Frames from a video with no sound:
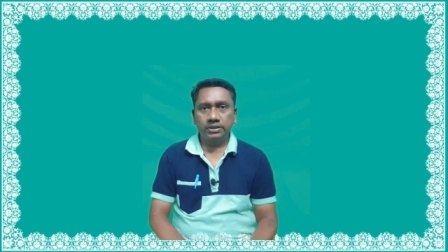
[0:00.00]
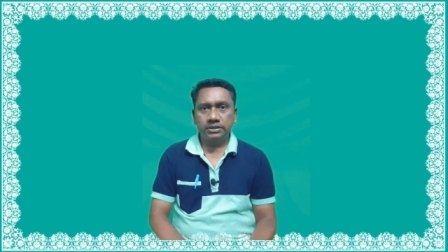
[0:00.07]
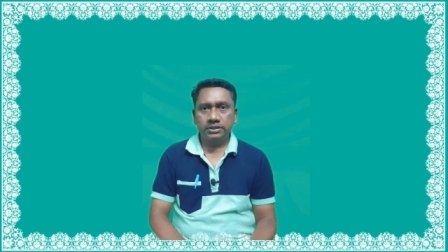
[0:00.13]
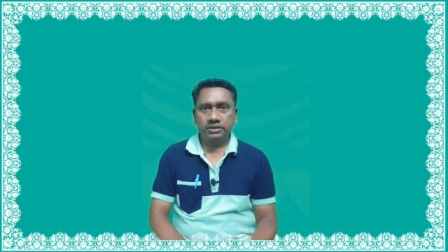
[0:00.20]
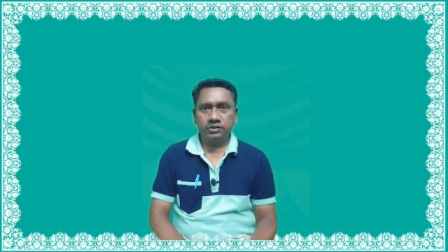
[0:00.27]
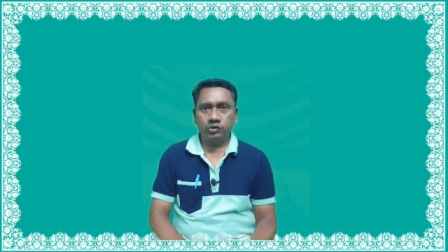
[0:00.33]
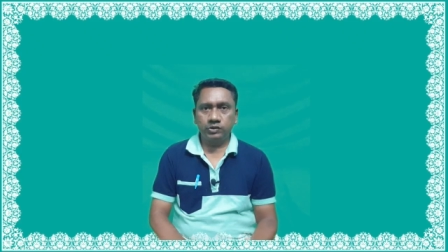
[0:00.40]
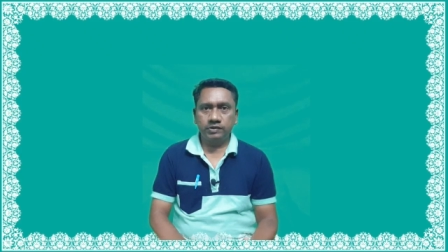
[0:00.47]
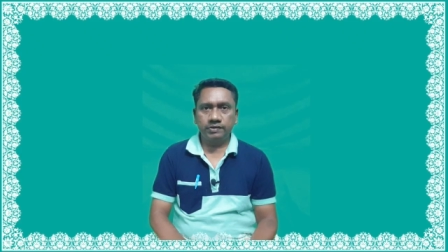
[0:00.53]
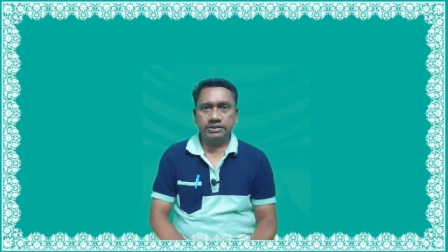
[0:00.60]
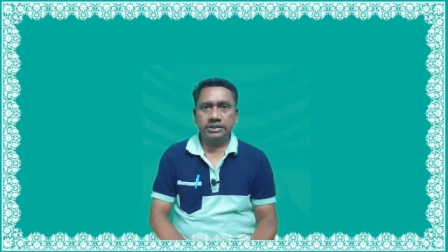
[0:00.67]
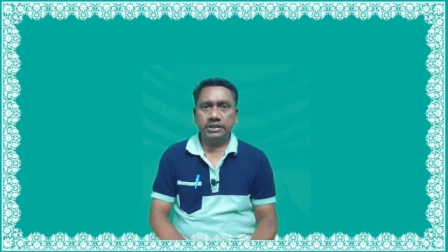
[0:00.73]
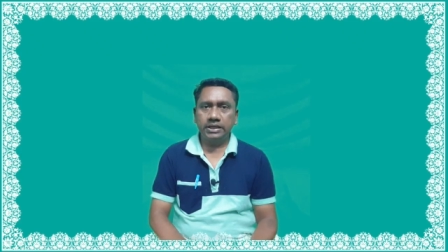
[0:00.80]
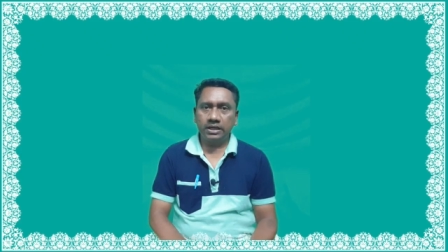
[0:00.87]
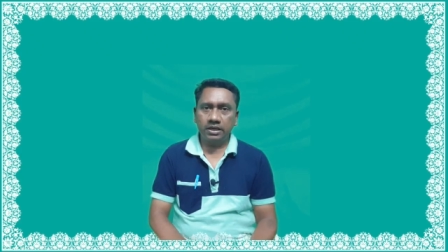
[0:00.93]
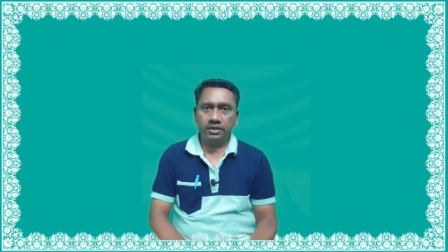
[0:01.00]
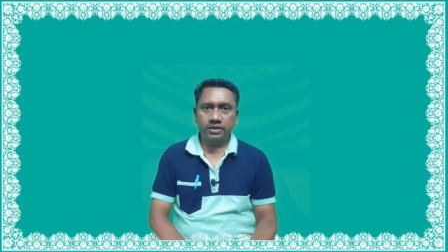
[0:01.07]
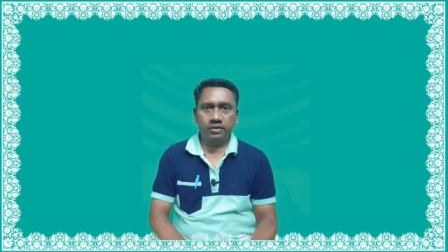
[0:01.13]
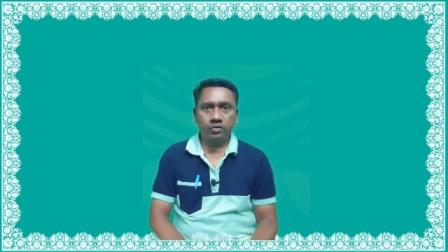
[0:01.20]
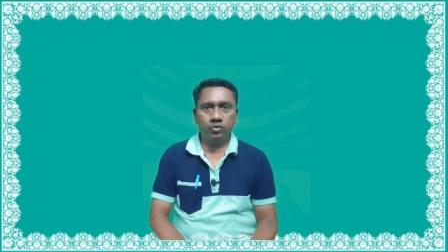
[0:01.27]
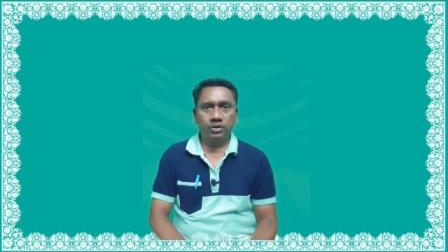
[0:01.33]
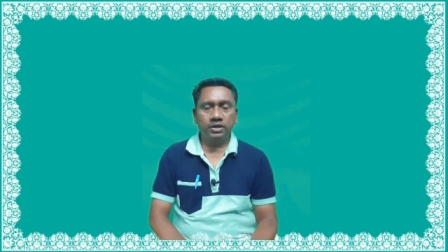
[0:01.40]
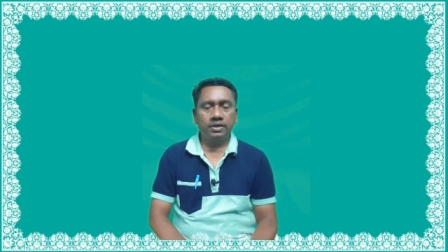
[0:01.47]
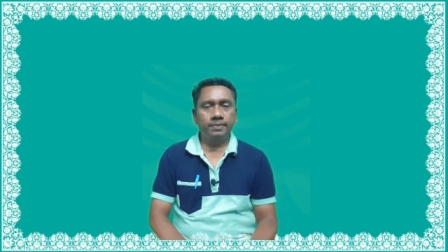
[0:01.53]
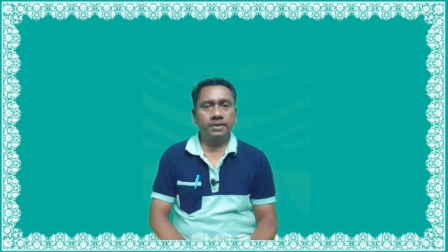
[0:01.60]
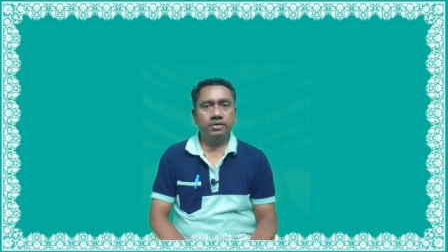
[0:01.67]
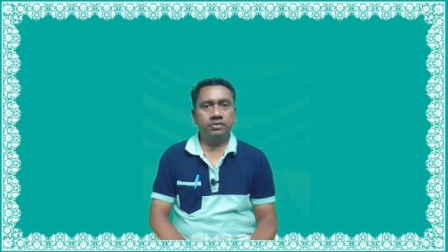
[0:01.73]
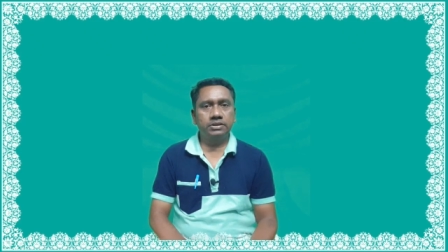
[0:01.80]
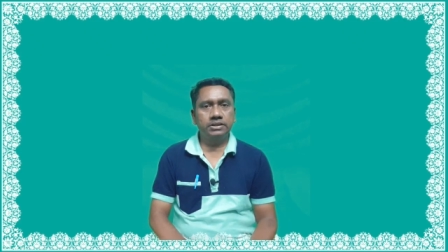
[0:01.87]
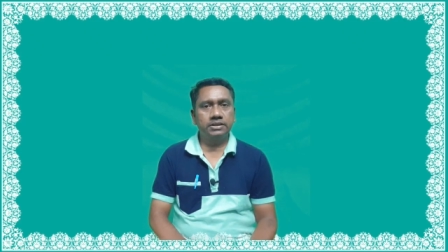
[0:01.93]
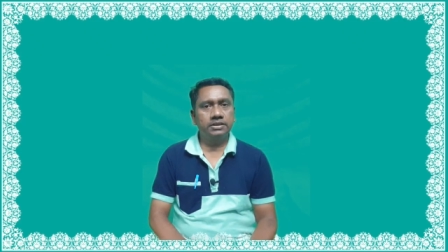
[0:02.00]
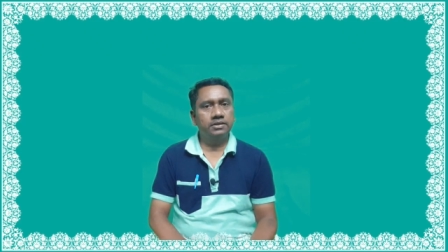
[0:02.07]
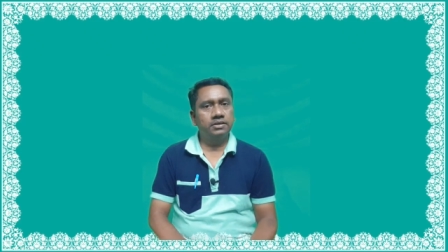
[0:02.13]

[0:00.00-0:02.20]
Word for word: அந்த சுச்சுவேஷன் இல்லாட்டா கூட நமக்கு வந்து